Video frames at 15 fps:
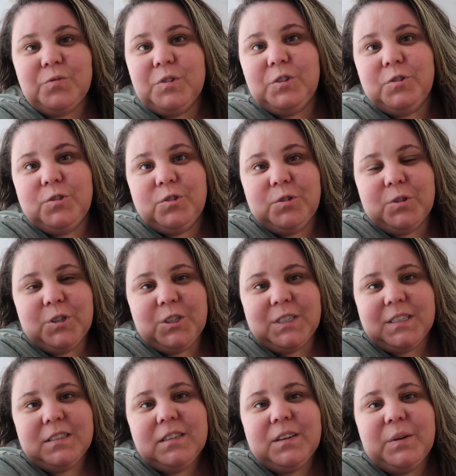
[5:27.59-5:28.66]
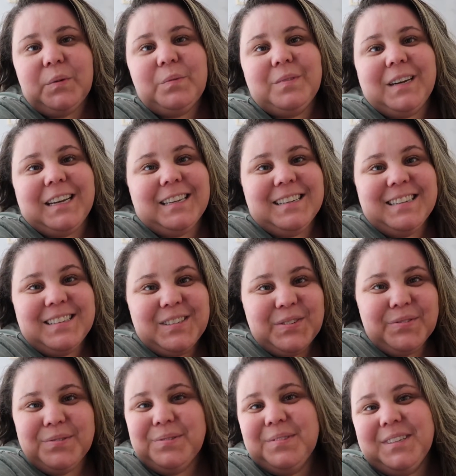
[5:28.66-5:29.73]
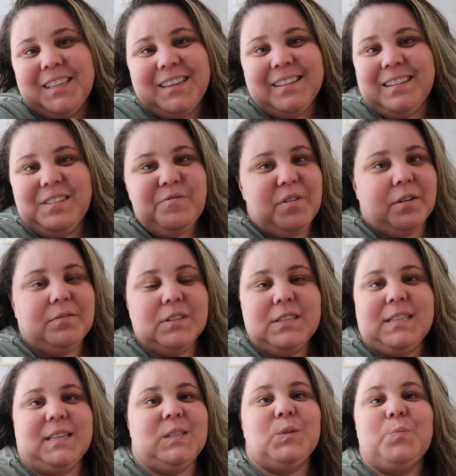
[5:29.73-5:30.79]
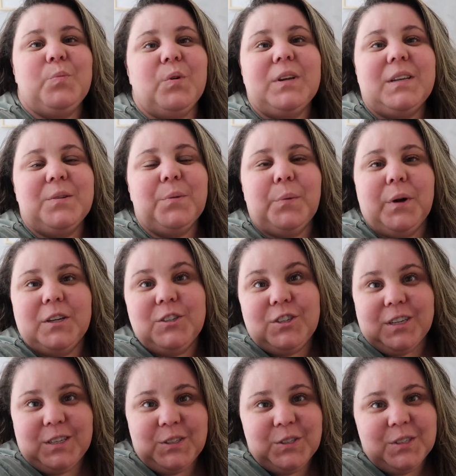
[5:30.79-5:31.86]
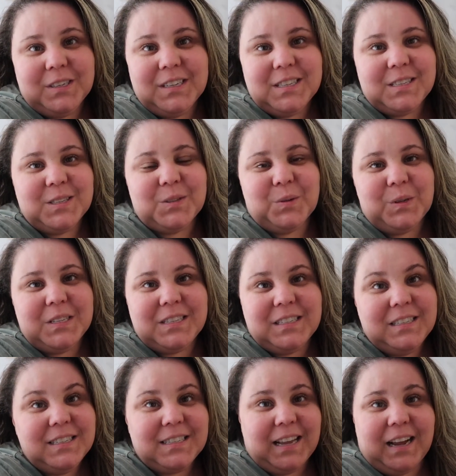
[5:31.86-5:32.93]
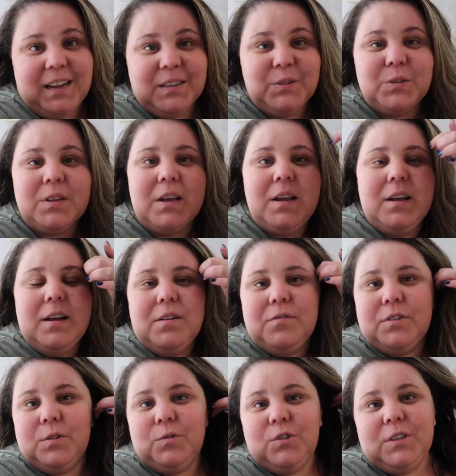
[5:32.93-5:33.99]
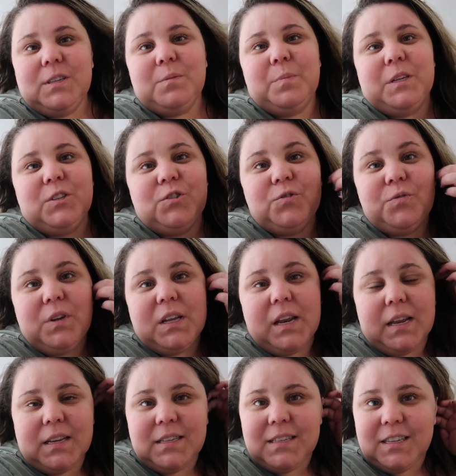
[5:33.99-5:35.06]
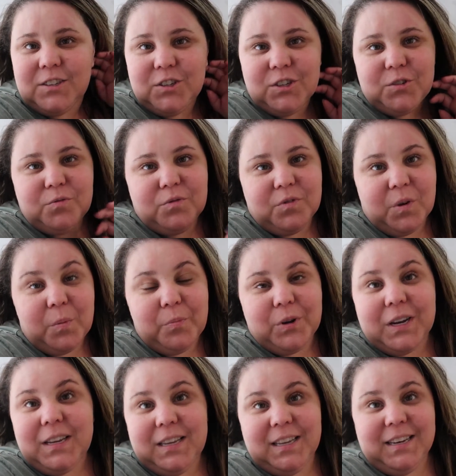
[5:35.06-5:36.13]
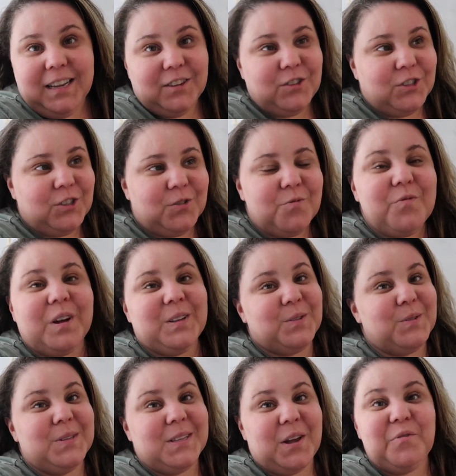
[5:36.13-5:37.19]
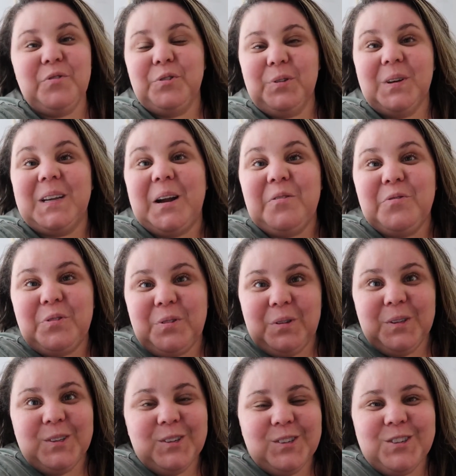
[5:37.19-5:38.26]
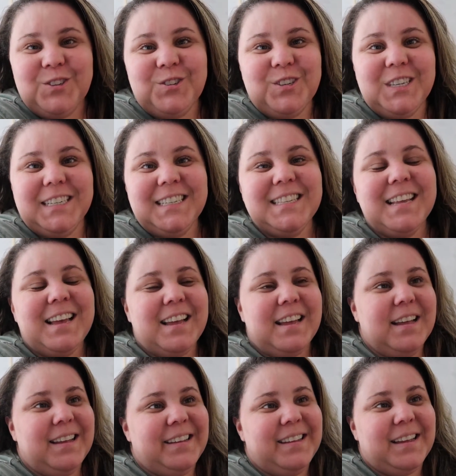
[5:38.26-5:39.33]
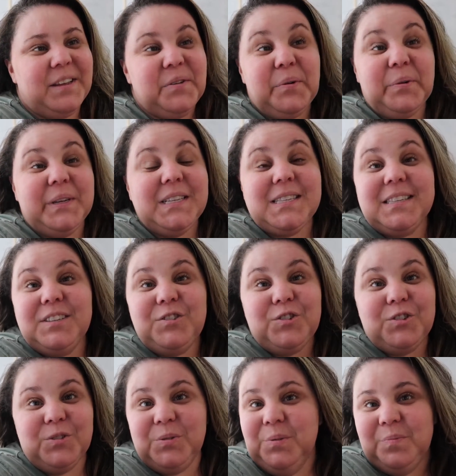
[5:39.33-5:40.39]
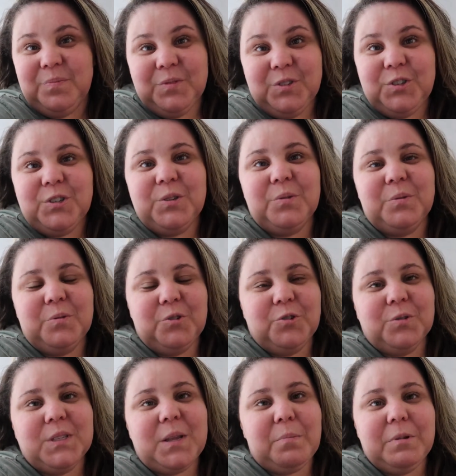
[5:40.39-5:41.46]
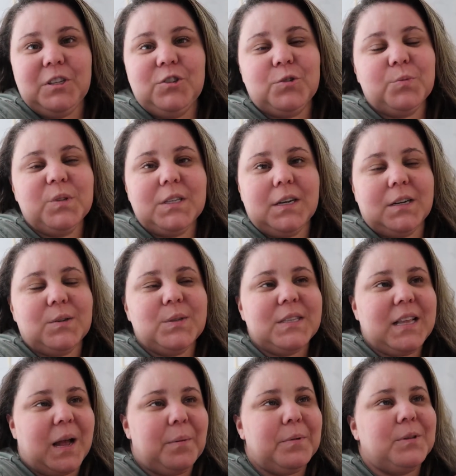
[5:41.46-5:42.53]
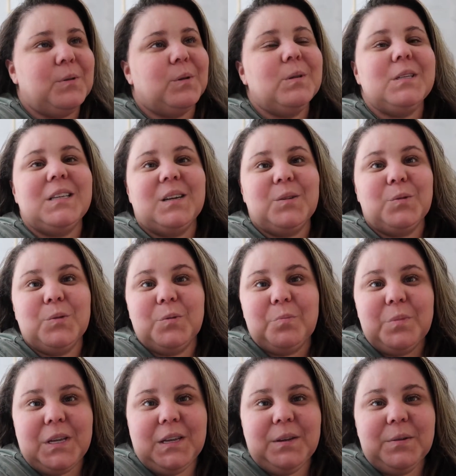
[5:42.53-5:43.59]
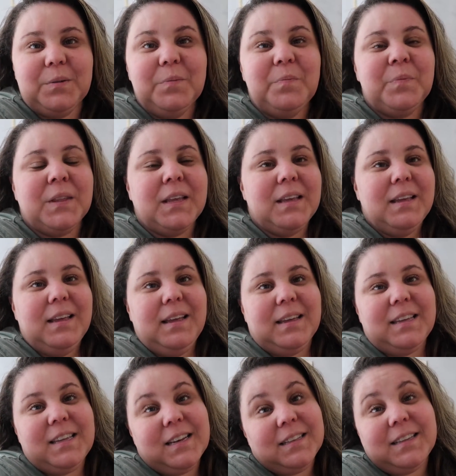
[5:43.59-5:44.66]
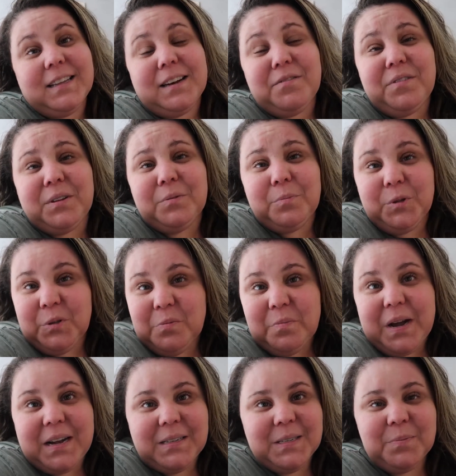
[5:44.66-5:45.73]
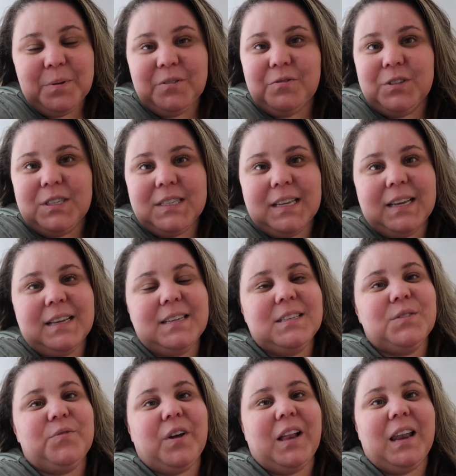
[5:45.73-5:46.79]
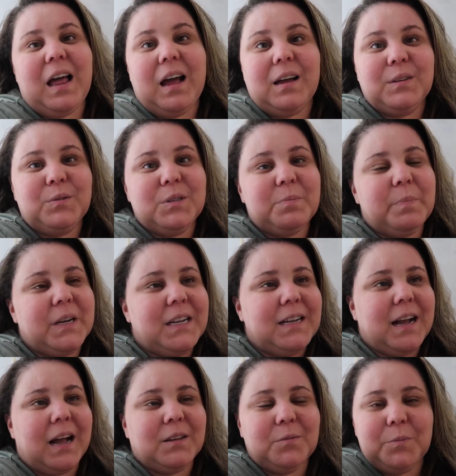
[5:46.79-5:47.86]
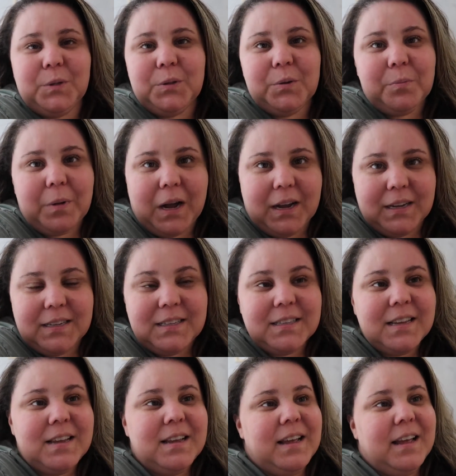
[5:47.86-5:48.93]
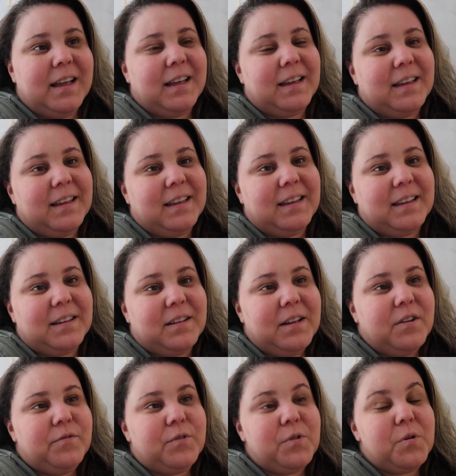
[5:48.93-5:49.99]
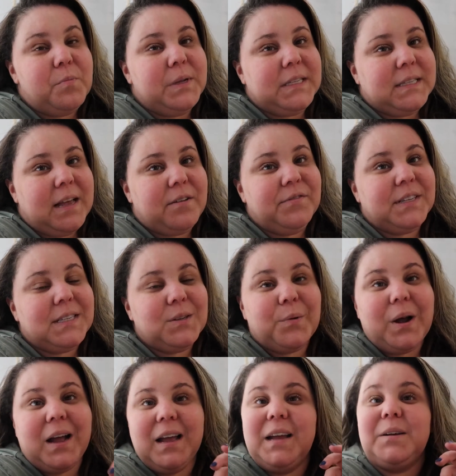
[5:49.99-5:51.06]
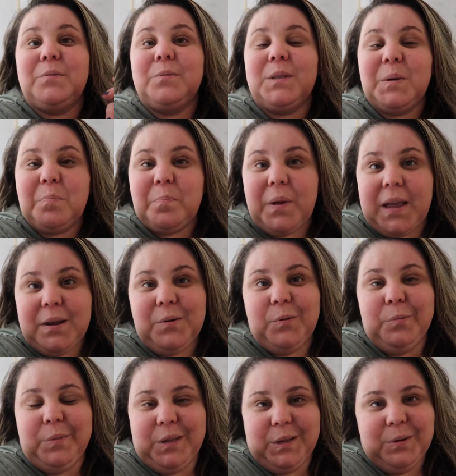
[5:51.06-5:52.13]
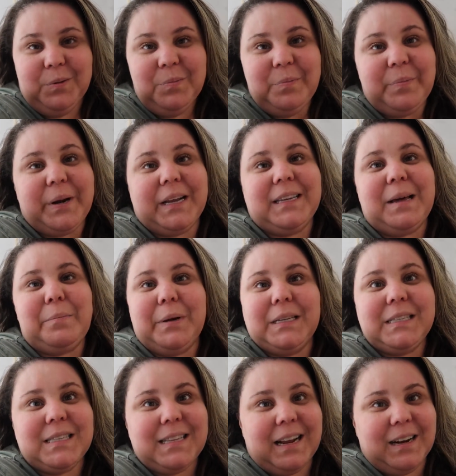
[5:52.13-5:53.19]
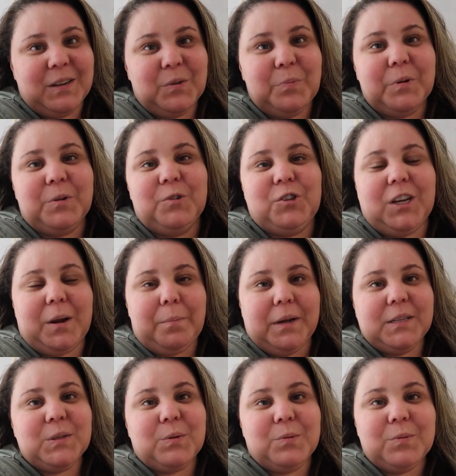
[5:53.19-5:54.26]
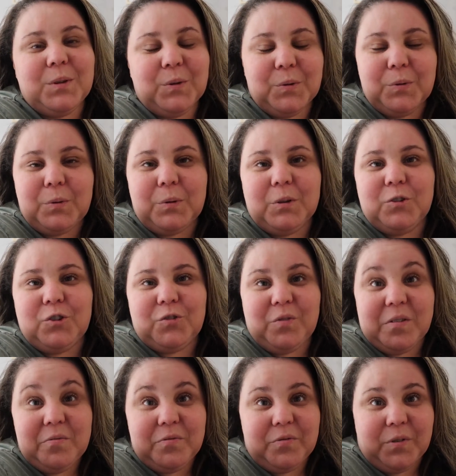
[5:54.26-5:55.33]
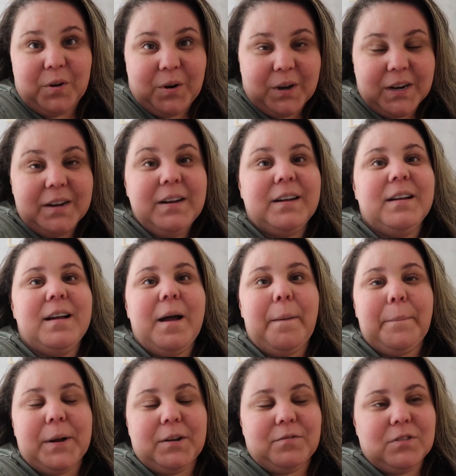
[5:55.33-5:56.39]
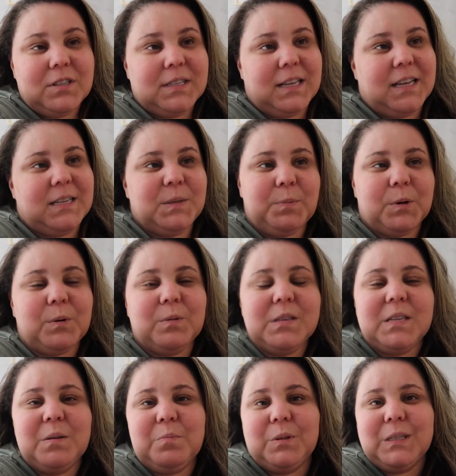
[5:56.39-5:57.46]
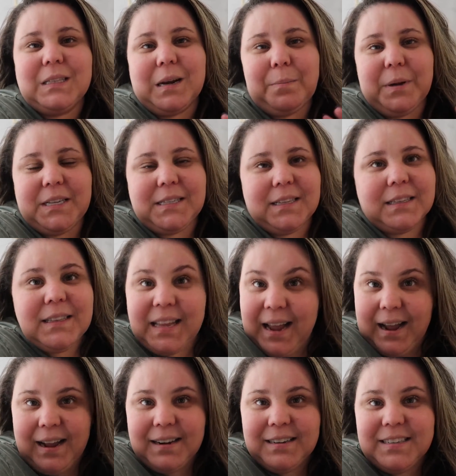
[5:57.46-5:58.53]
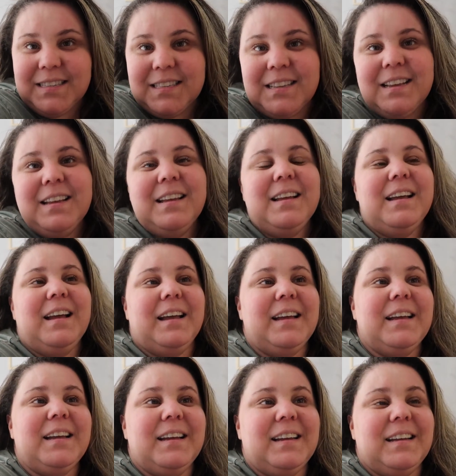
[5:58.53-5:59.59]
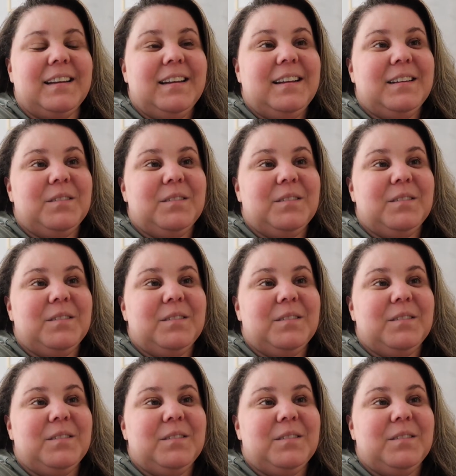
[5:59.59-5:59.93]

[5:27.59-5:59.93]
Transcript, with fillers: vídeo de hoje então é isso. Queria levar vocês um pouquinho com a gente nesses dois ensaios. Foram dias bem diferentes que a gente viveu por aqui, né? A gente não faz um ensaio fotográfico todos os dias. E aí coincidiu de justamente um ser no sábado, outro ser no domingo. Queria ter gravado muito mais para vocês, falado, explicado muito mais. É, vou começar a ver se eu carrego um tripé comigo para dar mais certo, para eu gerar mais conteúdo quando eu estiver fora para vocês, para eu conseguir mostrar mais detalhes. É,